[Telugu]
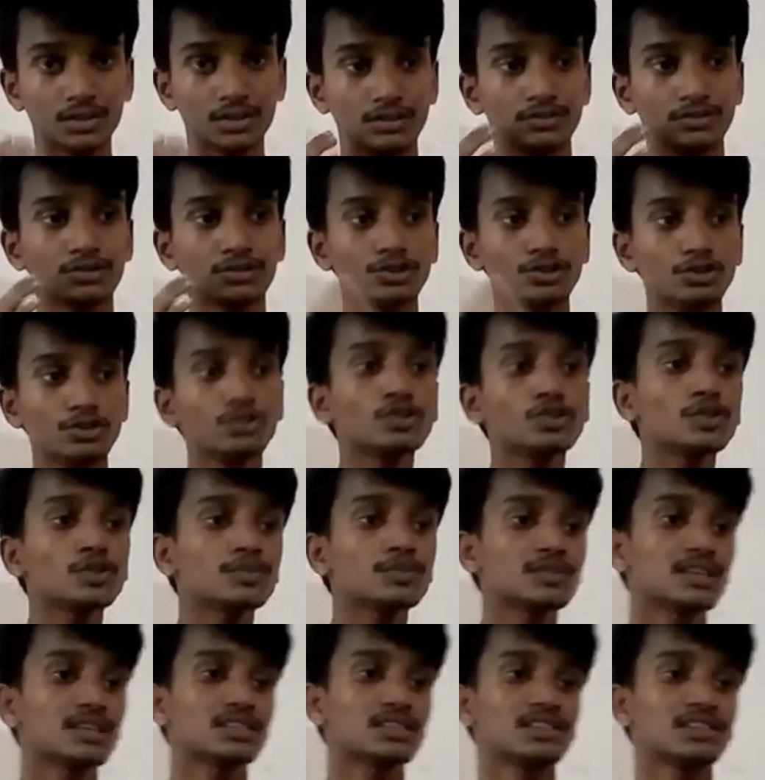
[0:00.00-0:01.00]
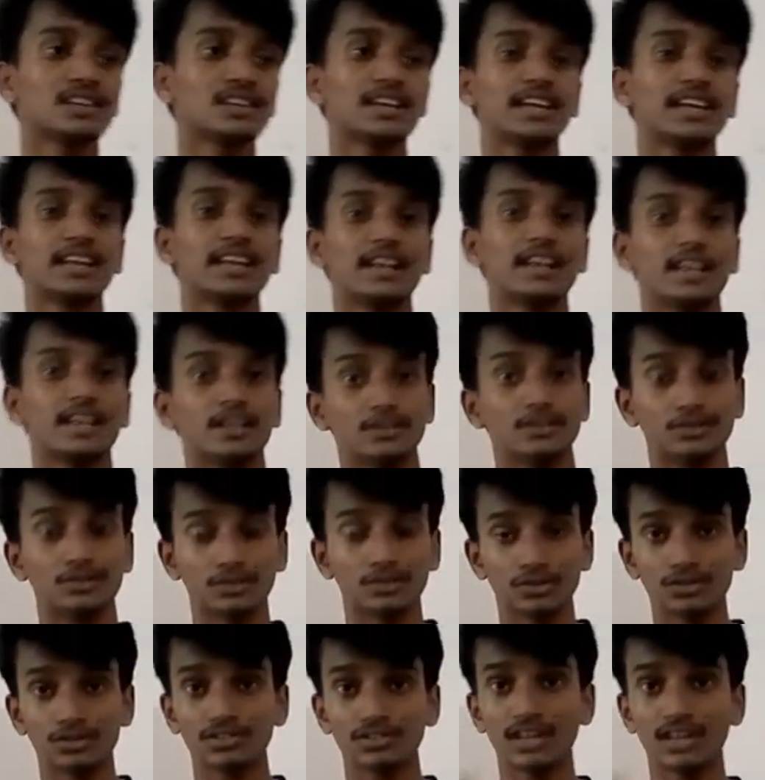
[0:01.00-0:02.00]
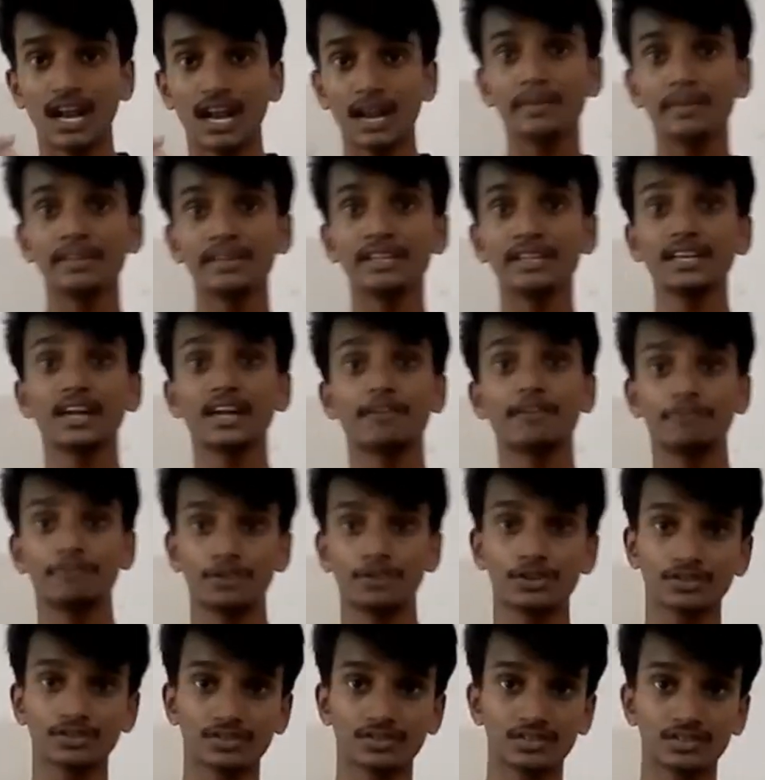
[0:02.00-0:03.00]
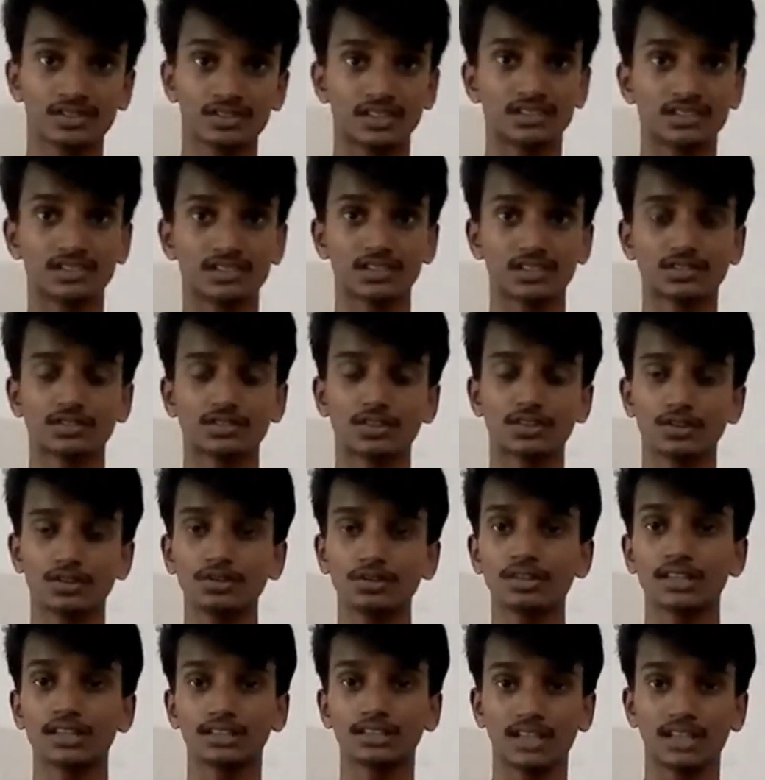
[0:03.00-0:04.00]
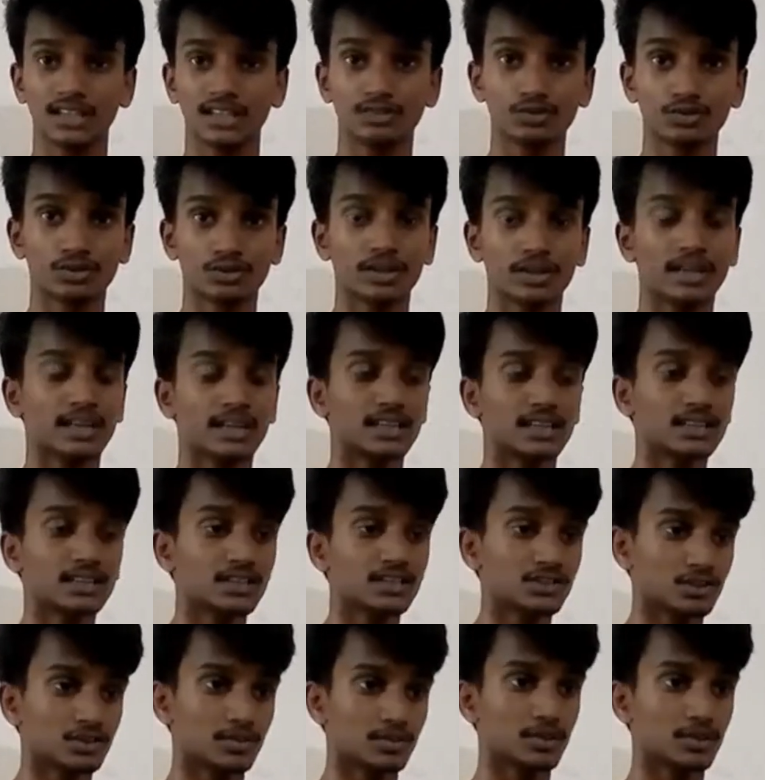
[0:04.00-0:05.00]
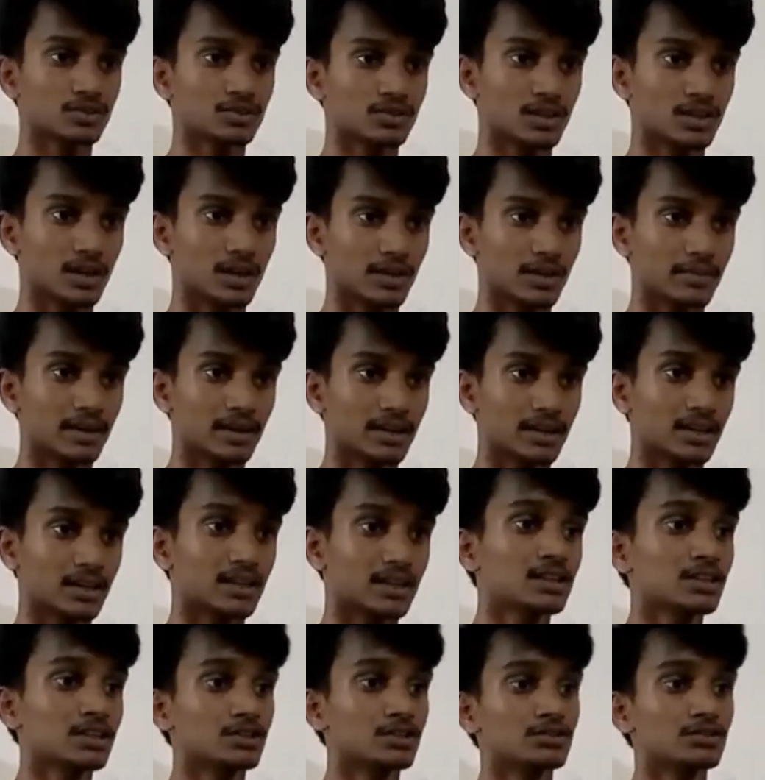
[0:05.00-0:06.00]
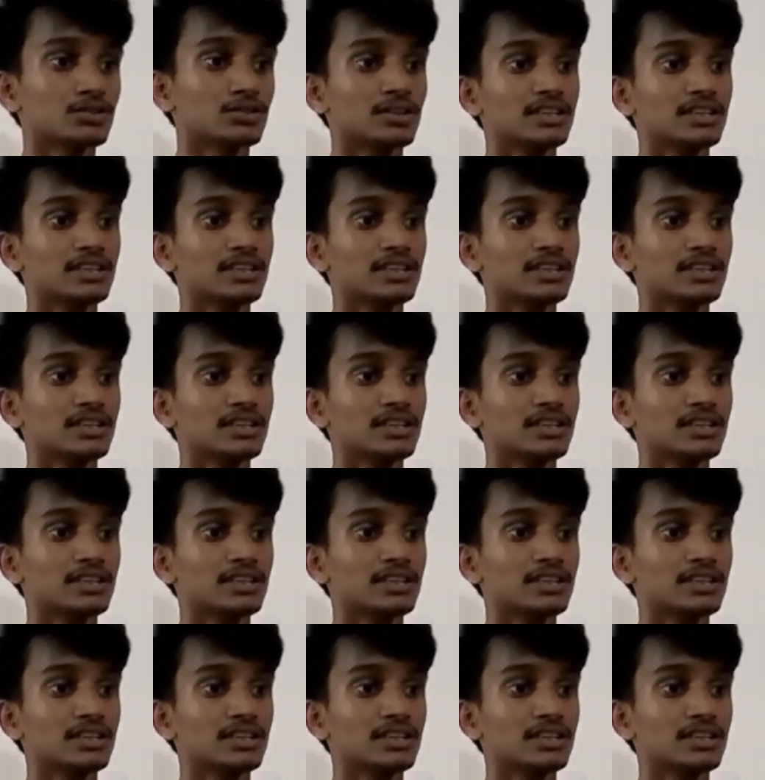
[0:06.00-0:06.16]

సో యూట్యూబ్ సెర్చ్ అంటే ఏం లేదు సో చాలా మంది నా వీడియోస్ సెర్చ్ చేస్తున్నారు దాన్ని దాన్ని చూడడానికి అయితే ఇష్టపడుతున్నారు అనమాట సో